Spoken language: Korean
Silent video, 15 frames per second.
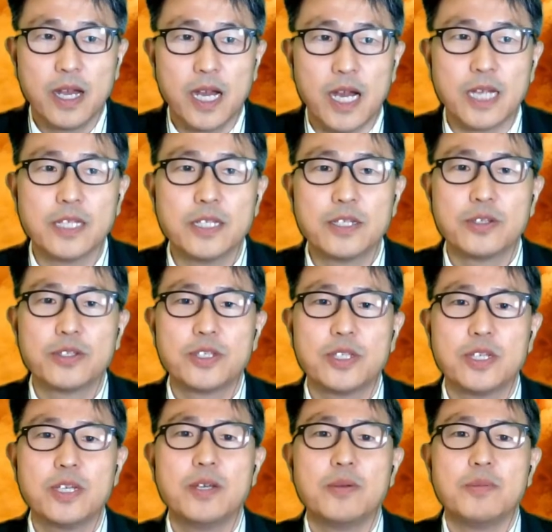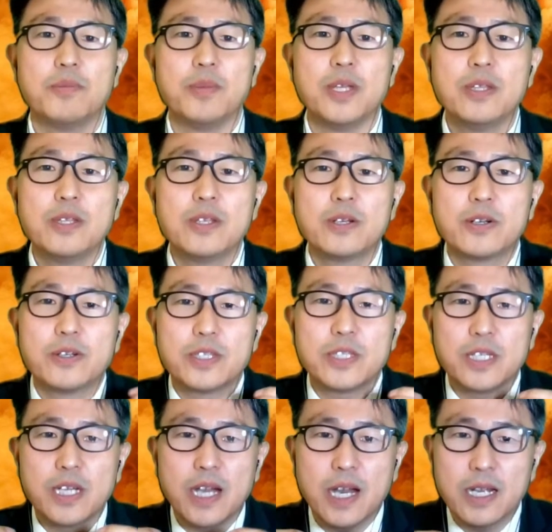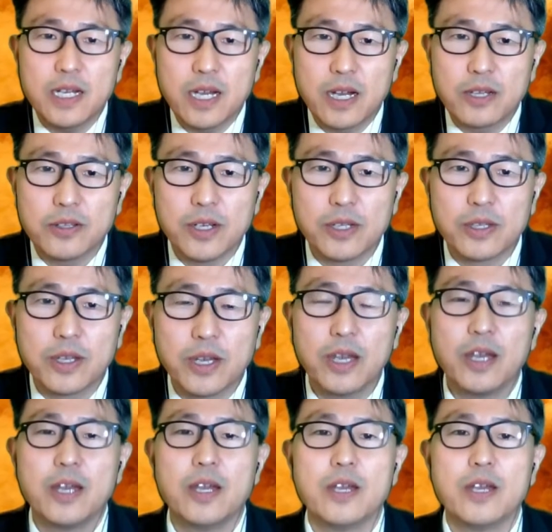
아는 것이 믿는 것이 하나가 될 때